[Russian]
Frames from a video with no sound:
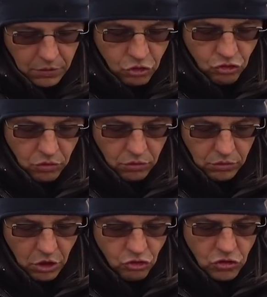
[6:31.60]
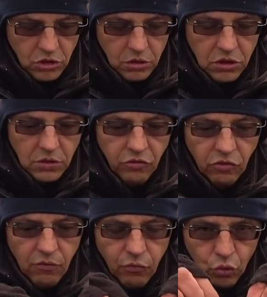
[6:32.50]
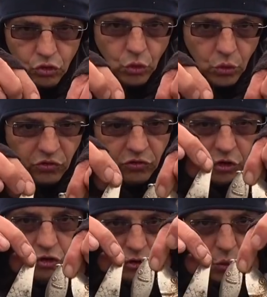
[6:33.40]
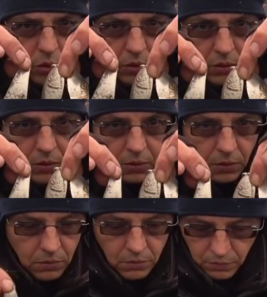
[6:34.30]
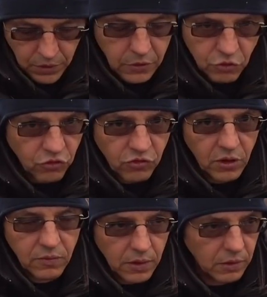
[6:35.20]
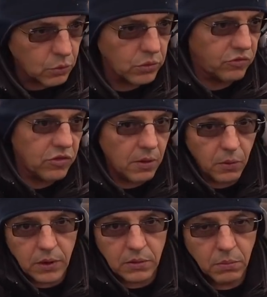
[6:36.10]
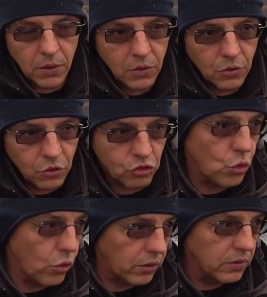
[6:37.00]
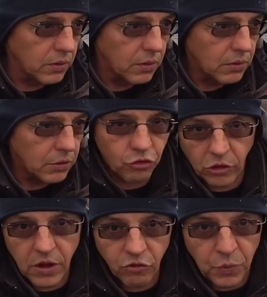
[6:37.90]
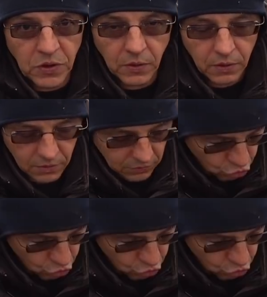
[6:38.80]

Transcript: Даже, даже не, не назову, что из них что. Я, честно говоря, только знаю атом, шторлинг и черноспинка.